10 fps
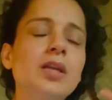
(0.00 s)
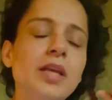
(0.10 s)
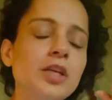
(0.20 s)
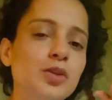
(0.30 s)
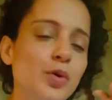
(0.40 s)

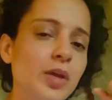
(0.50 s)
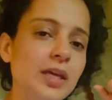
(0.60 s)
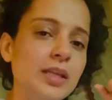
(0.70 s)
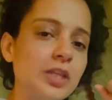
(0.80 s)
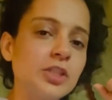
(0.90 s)
देशद्रोही
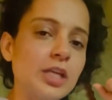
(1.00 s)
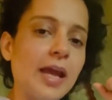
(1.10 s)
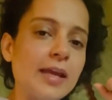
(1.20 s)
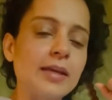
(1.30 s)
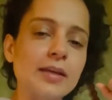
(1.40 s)
ये देश
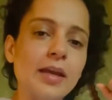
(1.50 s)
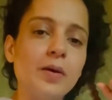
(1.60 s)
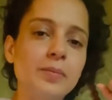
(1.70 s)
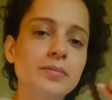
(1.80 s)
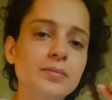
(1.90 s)
चलाएंगे क्या
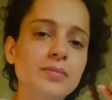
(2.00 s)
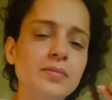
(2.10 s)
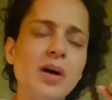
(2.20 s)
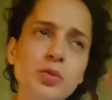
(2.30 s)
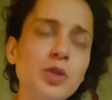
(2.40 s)
अब
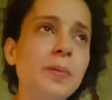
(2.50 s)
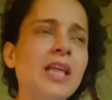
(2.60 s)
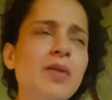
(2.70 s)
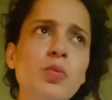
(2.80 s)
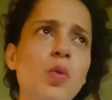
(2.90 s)
मुझे
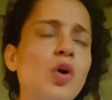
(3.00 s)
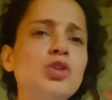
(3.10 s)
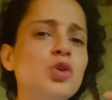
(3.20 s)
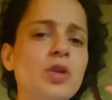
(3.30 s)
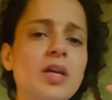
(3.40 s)
पता है वो बहुत
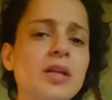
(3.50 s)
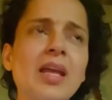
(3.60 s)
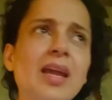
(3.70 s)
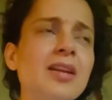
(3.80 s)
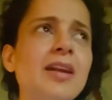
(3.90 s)
शोर
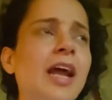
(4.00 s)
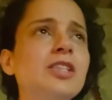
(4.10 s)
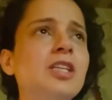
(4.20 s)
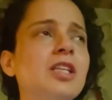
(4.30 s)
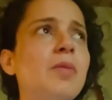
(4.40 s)
करते हैं
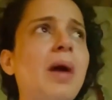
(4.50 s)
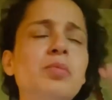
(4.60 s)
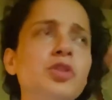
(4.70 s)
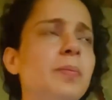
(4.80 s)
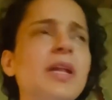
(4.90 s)
इंटरनेशनल दबाव
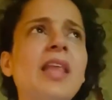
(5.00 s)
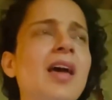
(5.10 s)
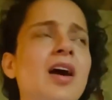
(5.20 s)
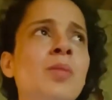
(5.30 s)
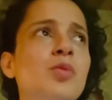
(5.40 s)
मुझे पता
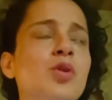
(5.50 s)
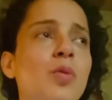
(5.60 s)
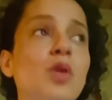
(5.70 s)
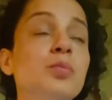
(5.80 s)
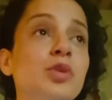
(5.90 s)
है हम लोग
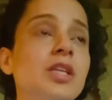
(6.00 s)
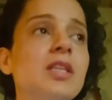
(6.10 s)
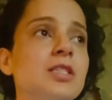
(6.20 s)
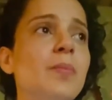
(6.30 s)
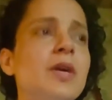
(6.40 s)
बहुत बुरी
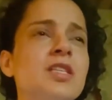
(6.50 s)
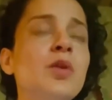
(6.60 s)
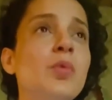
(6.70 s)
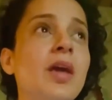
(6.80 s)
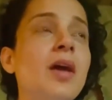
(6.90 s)
तरह से फंसे
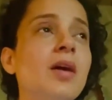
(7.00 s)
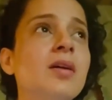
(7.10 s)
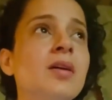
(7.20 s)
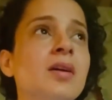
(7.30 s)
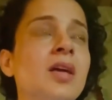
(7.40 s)
हुए हैं
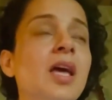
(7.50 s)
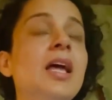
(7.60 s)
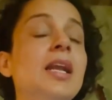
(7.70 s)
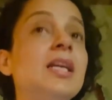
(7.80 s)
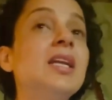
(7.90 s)

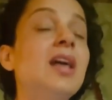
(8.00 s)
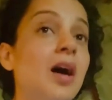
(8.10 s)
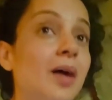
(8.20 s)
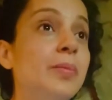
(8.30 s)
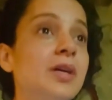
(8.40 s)
लेकिन
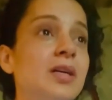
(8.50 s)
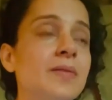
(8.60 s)
अब